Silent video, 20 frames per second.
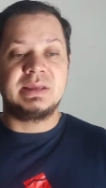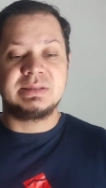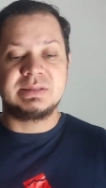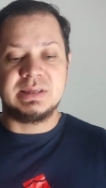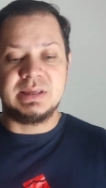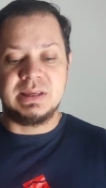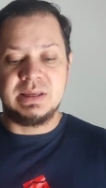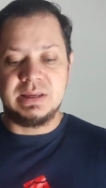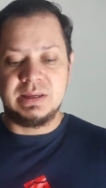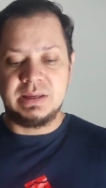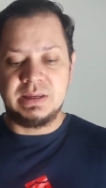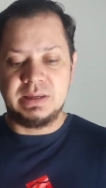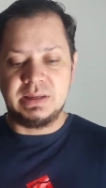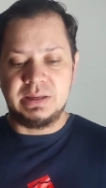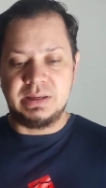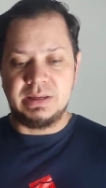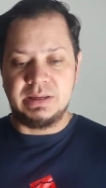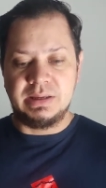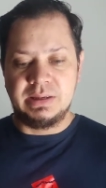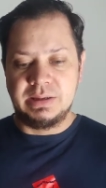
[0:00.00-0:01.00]
es
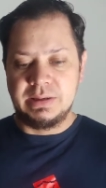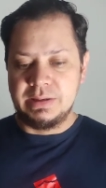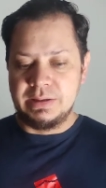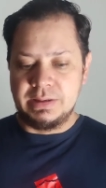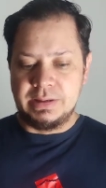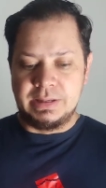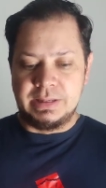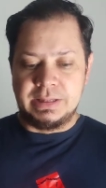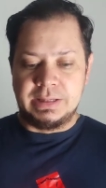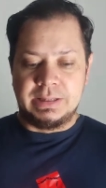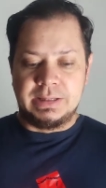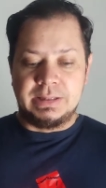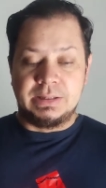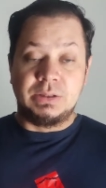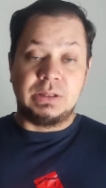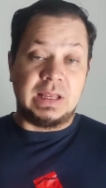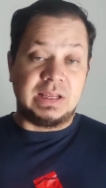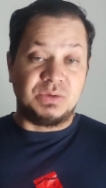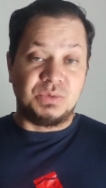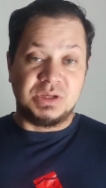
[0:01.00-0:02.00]
eh,
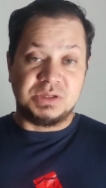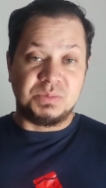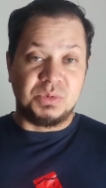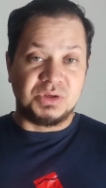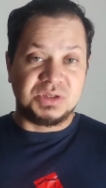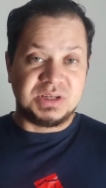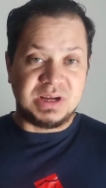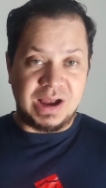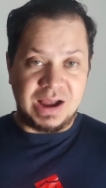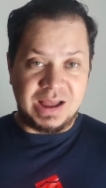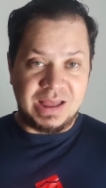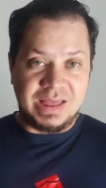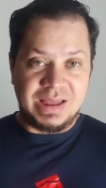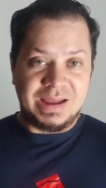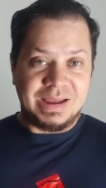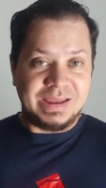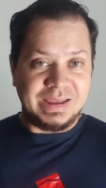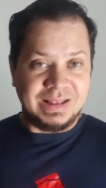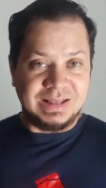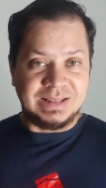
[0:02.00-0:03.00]
la nuez
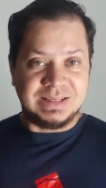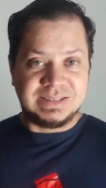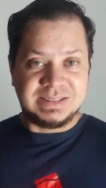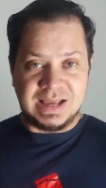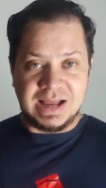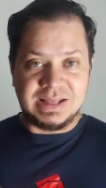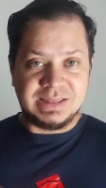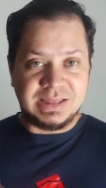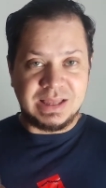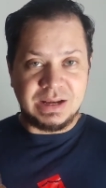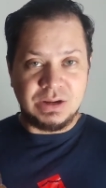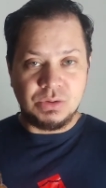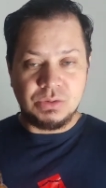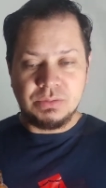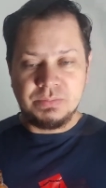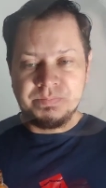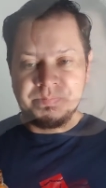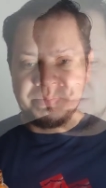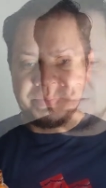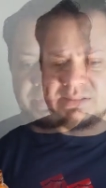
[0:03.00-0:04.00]
moscada, el sándalo,
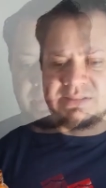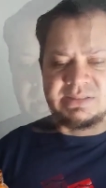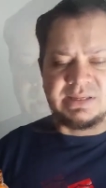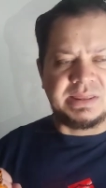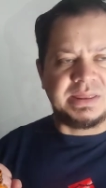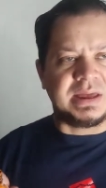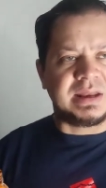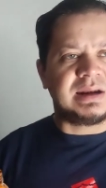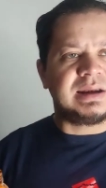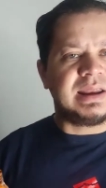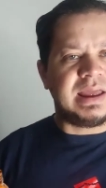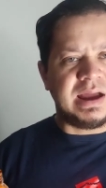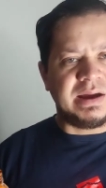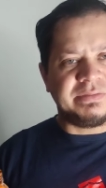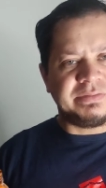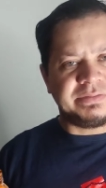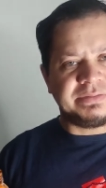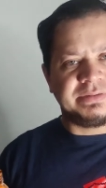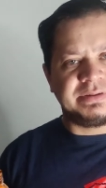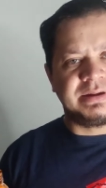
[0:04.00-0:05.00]
el cedar
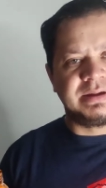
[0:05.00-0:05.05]
leaf